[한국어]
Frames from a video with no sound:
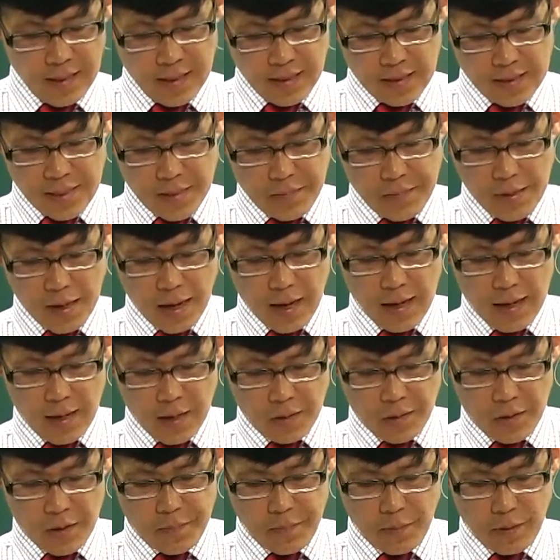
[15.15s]
그 다음에
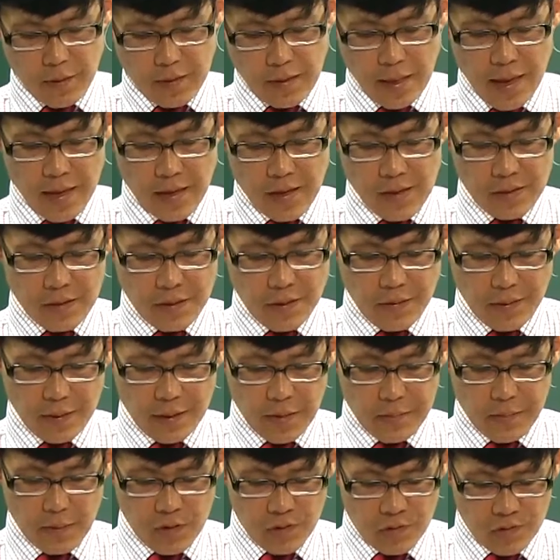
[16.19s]
양가로 2번 행영기관
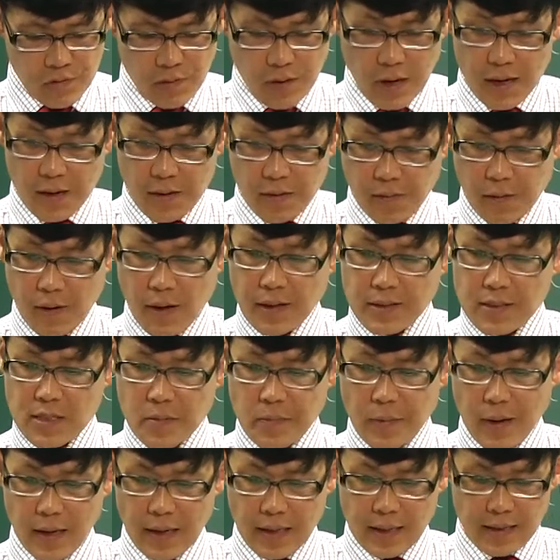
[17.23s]
하면 중앙과
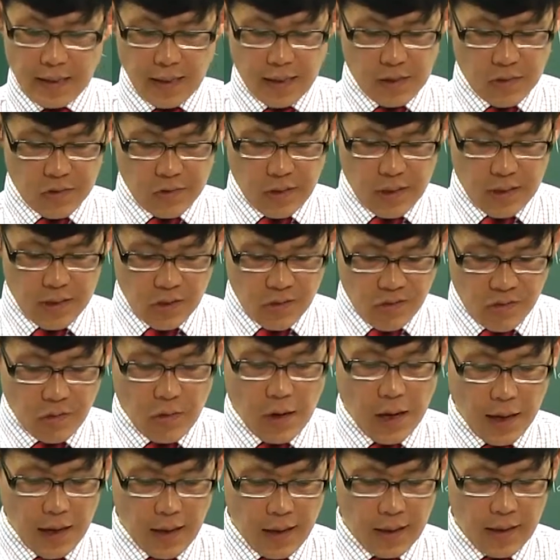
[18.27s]
지방이 있는데 그 중에 이제
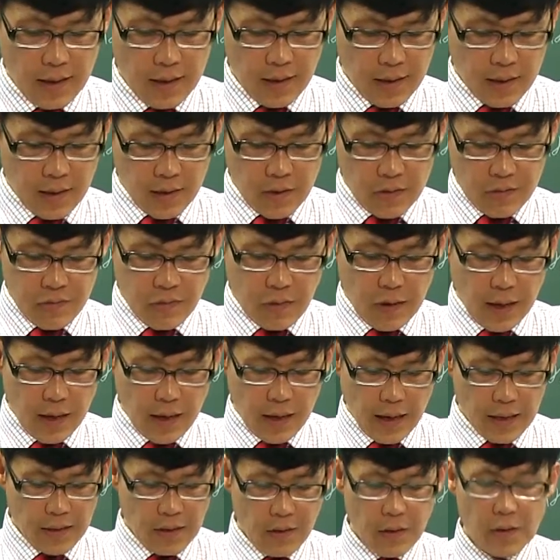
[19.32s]
중앙,
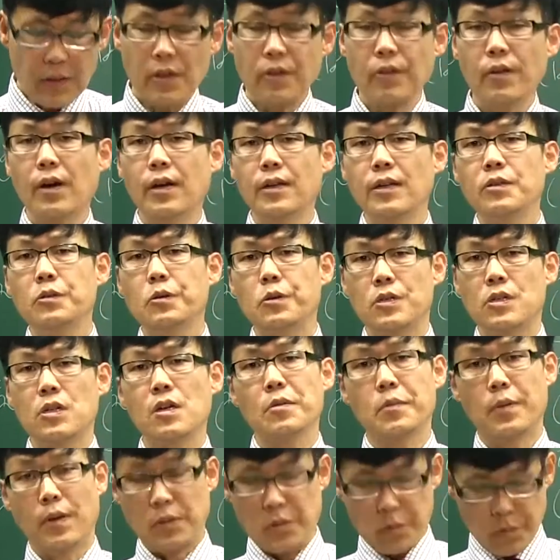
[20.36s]
중앙 행영기관은
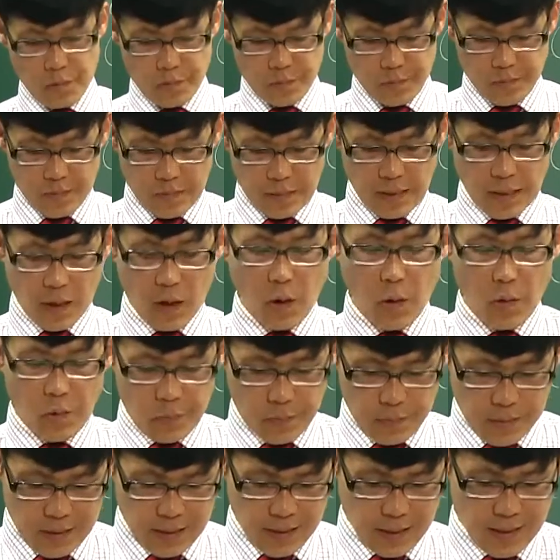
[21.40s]
시험에 조금
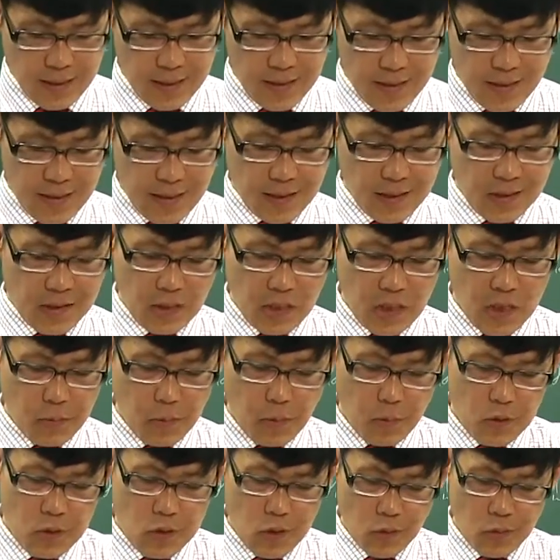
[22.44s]
나옵니다. 그래서
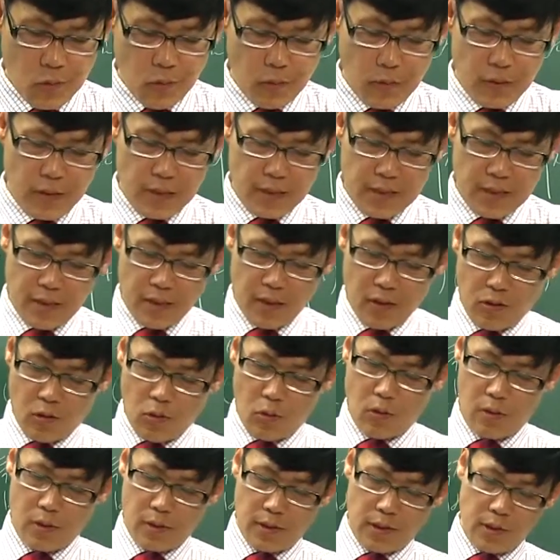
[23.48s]
기본적으로는 이제
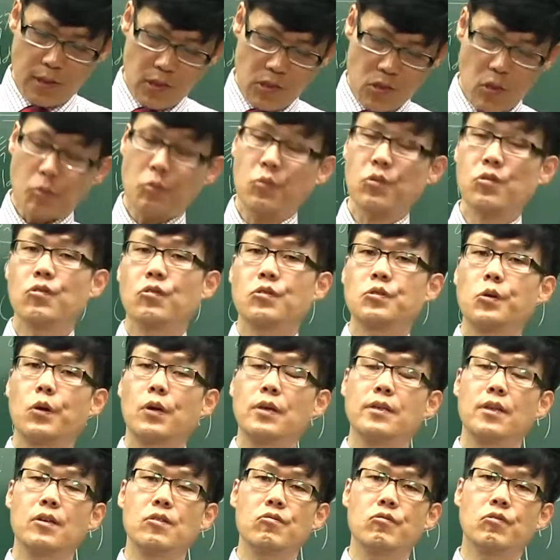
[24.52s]
의정부 6조가
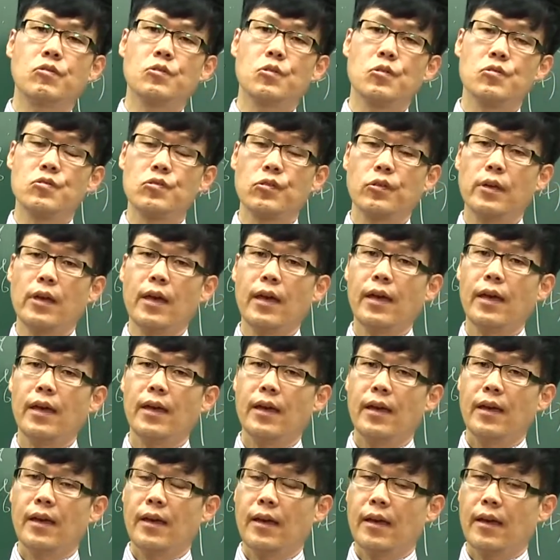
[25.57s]
있는데 6조 중에
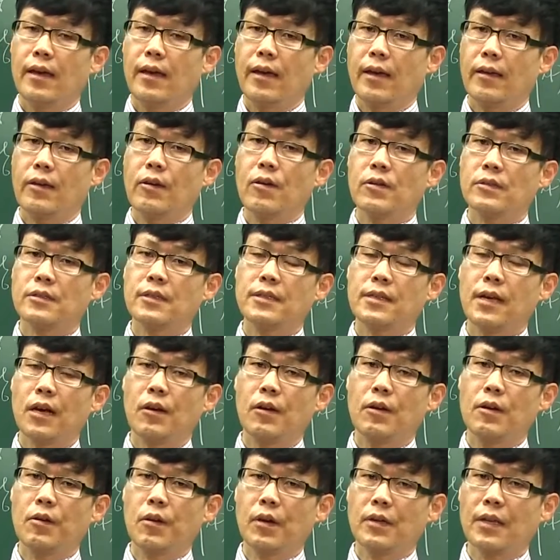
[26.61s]

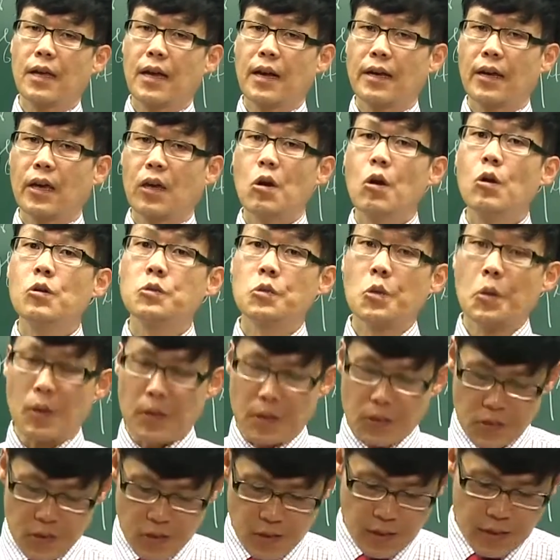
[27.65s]
형사사건을 관할하는 게
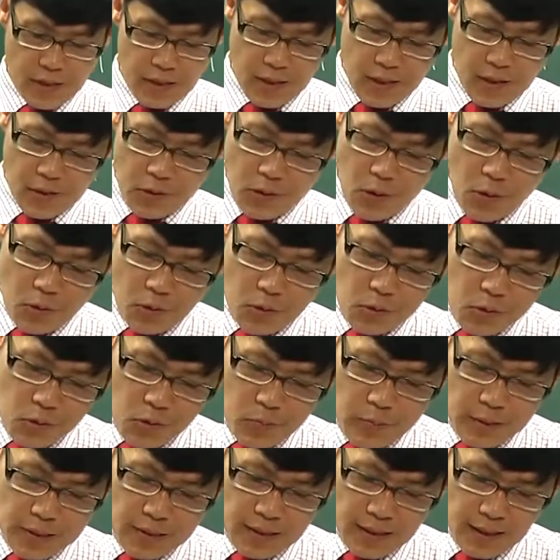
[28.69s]
형조였죠.
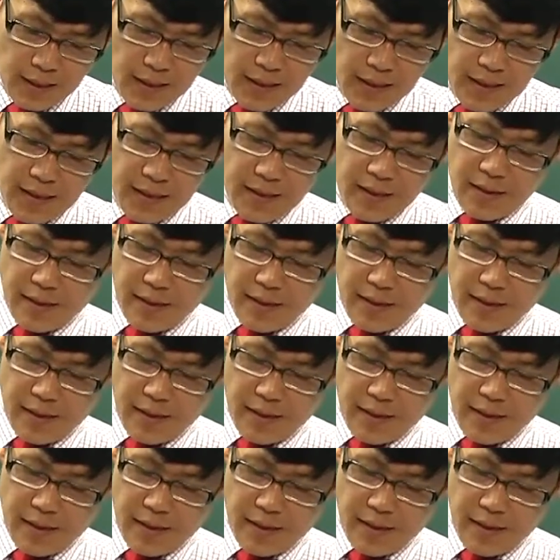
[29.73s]
형조 밑에